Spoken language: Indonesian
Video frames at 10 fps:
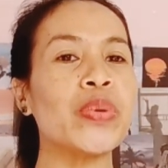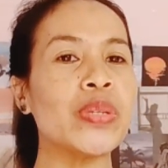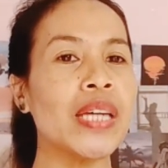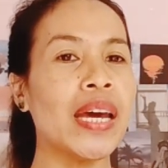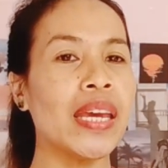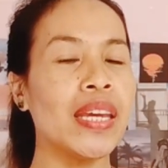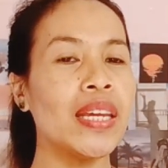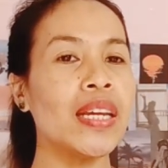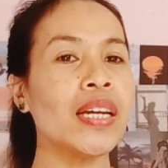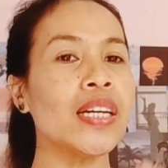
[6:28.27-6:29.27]

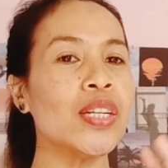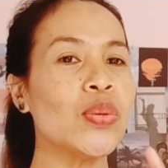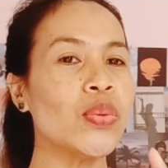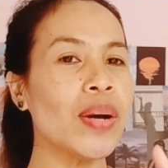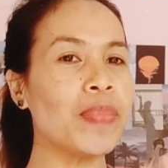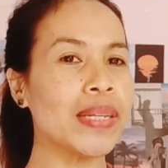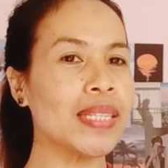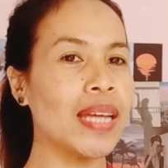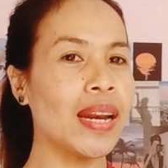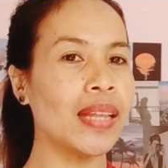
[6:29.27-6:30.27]
mempunyai kedua
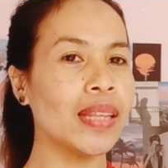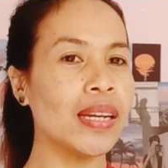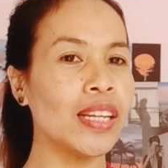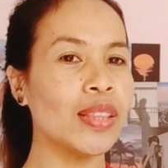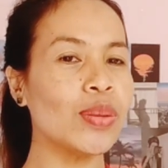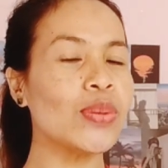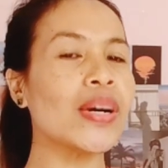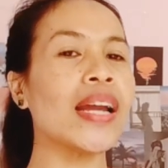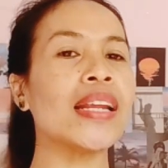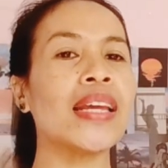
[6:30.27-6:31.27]
persyaratan itu,
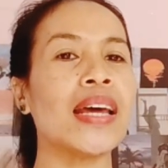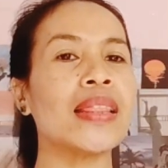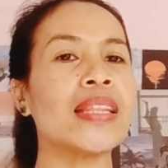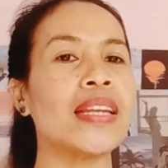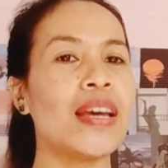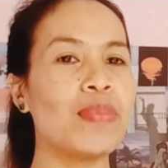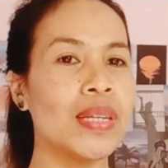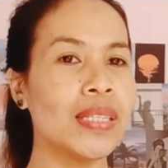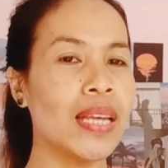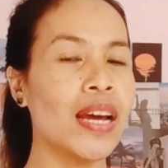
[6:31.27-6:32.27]
kalian tidak
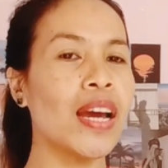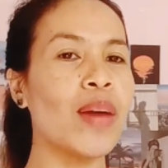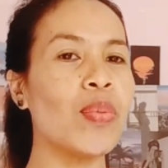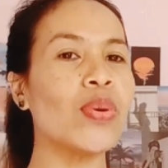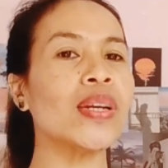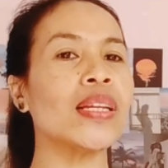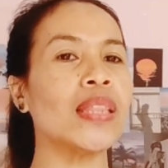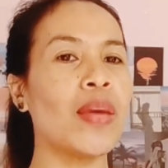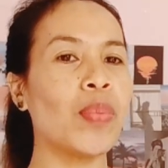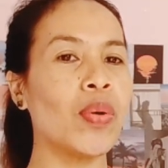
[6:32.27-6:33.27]
bisa gabung di
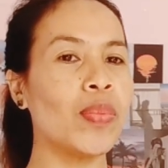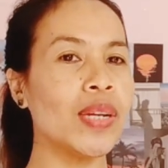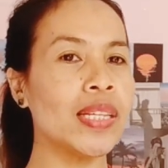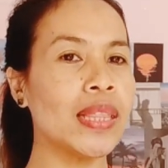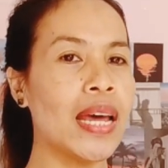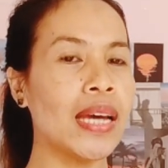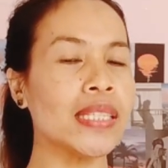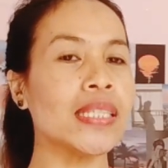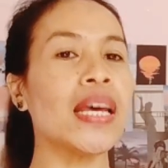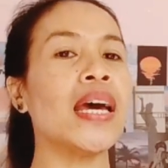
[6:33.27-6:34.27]
tab komunitas.
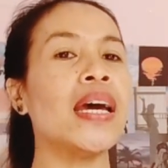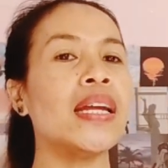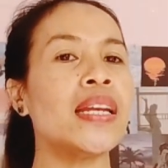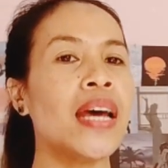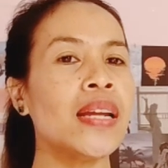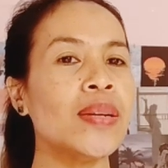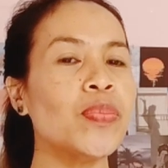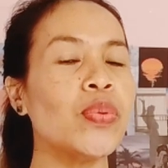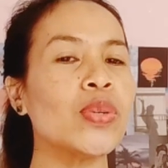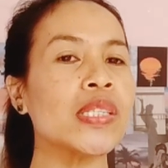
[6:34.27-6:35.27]
Dan
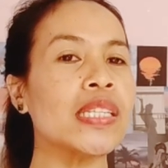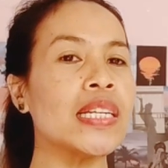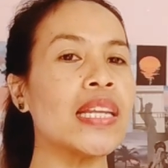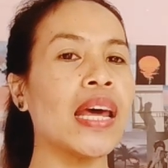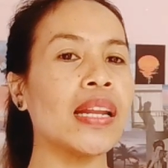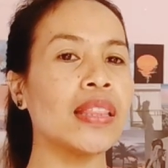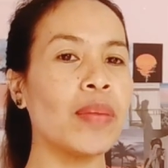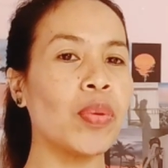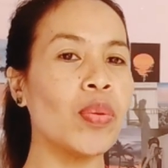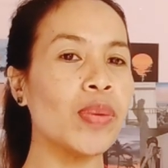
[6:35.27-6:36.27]
fungsi dari
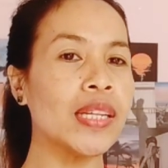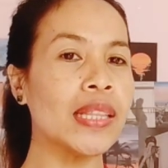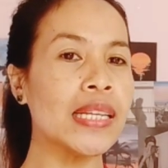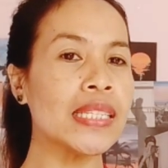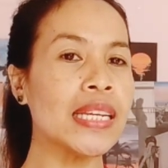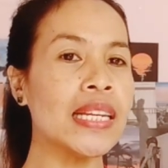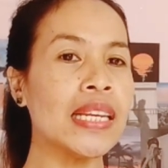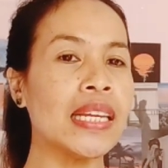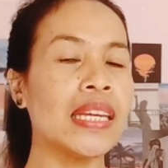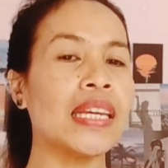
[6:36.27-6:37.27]
tab komunitas
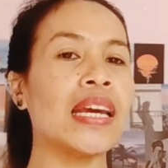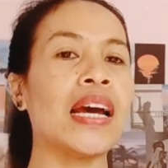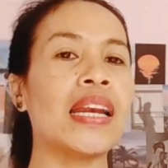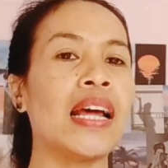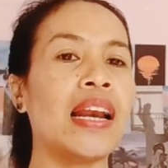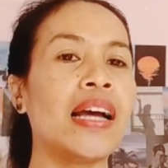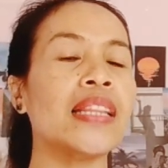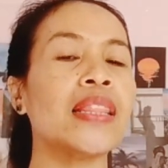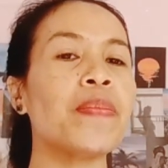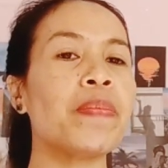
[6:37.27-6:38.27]
ini adalah
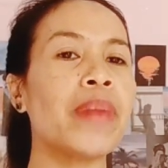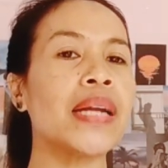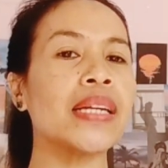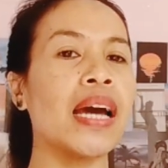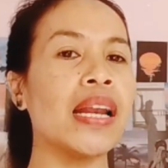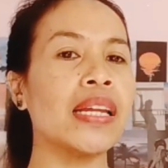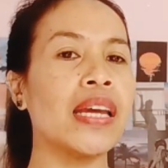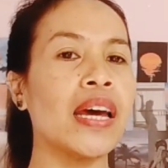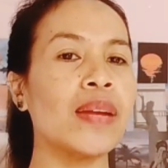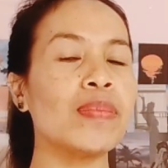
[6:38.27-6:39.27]
tempat
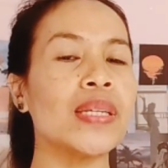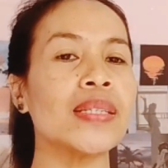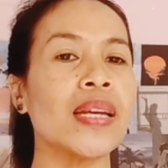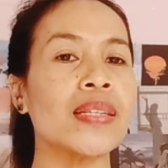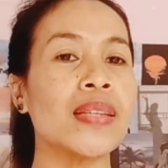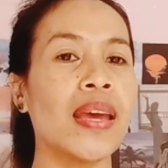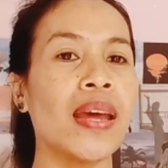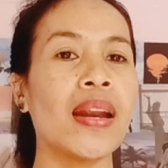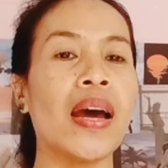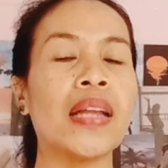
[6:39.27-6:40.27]
kalian bisa
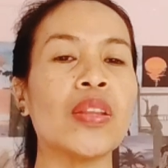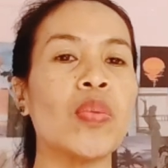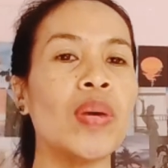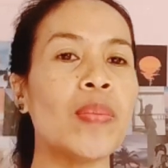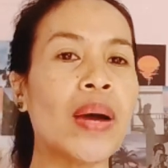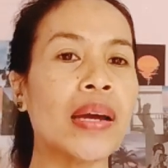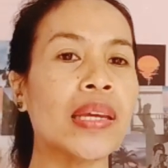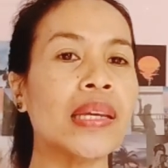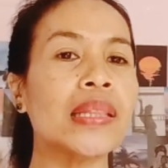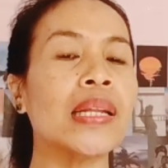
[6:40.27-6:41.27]
share atau
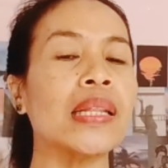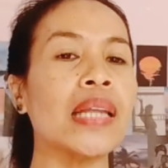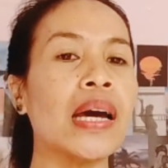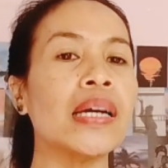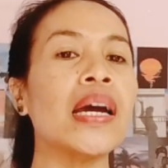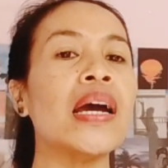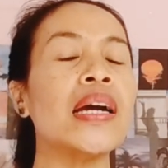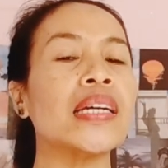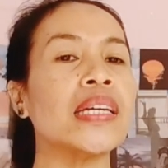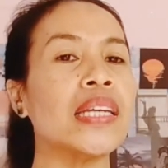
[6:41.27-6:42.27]
berbagi tentang
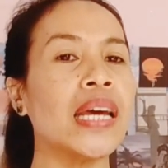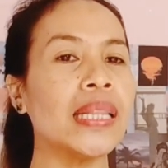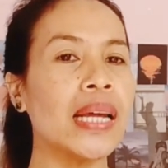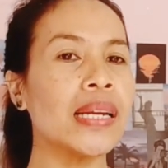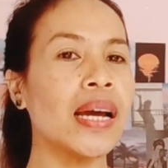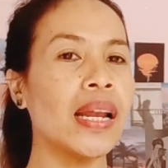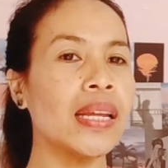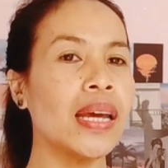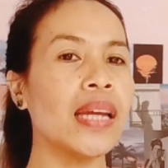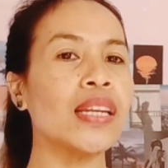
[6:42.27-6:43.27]
kegiatan
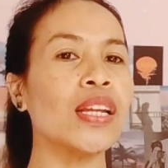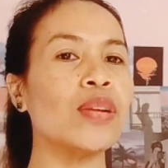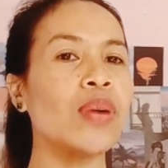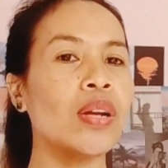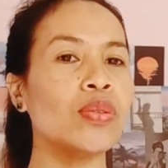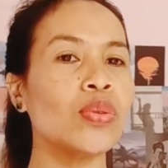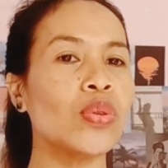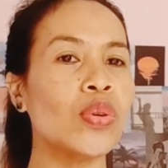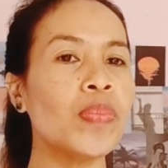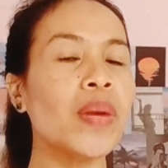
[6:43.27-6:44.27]
kalian di luar
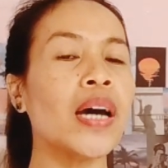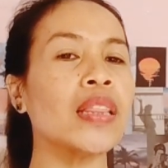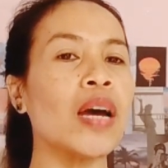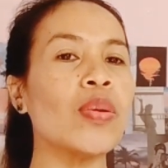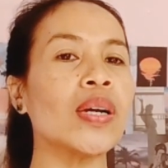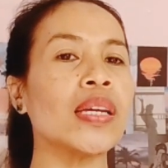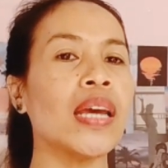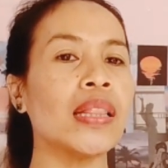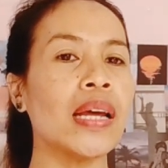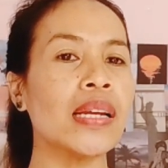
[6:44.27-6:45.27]
YouTube atau
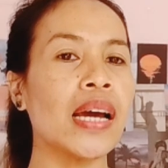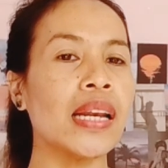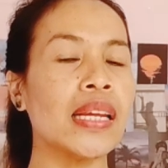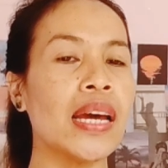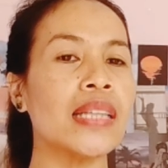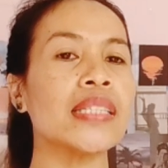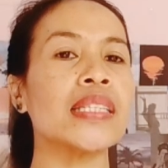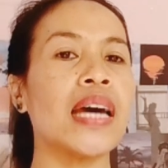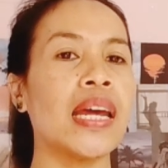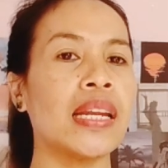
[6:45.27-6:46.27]
kegiatan kalian
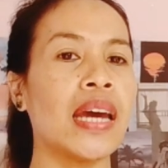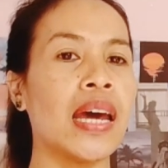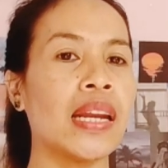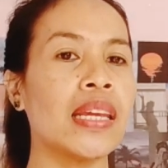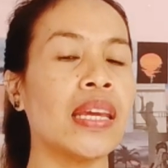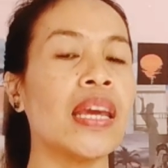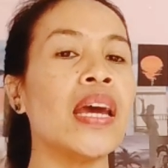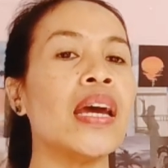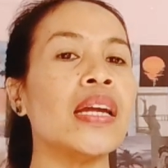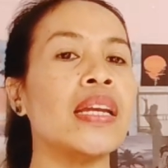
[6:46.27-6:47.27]
sehari-hari.
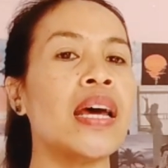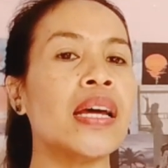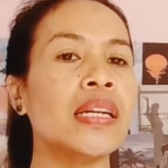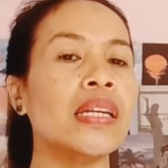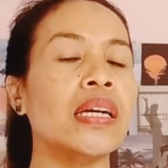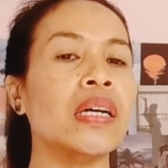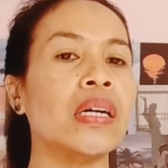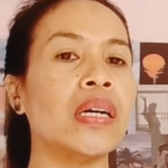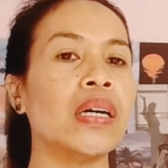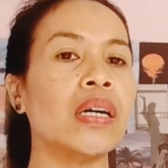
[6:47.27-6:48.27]
Dan
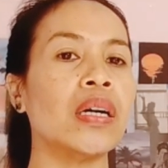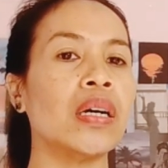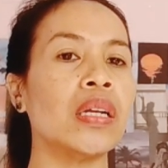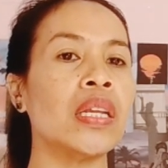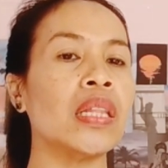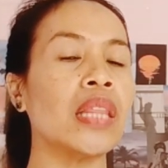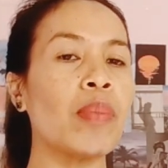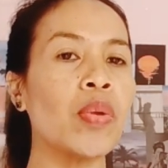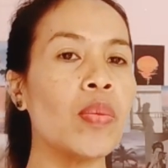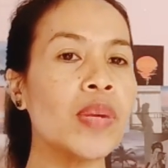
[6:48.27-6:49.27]
eh,
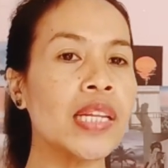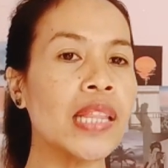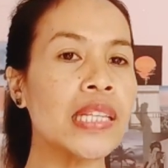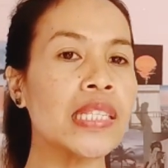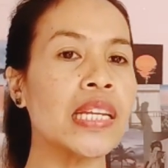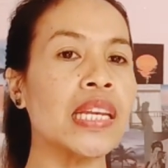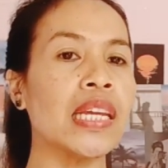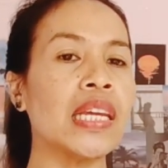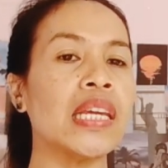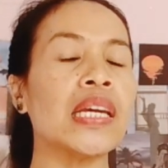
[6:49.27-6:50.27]
setiap komunitas
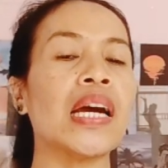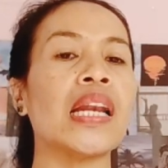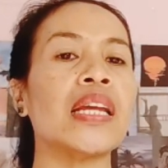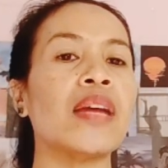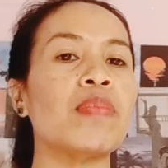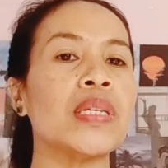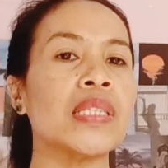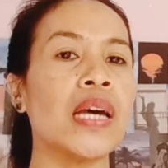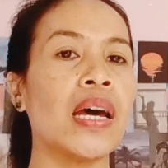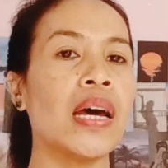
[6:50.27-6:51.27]
ini kalian
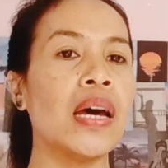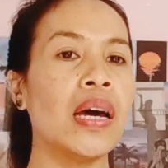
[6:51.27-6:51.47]
bisa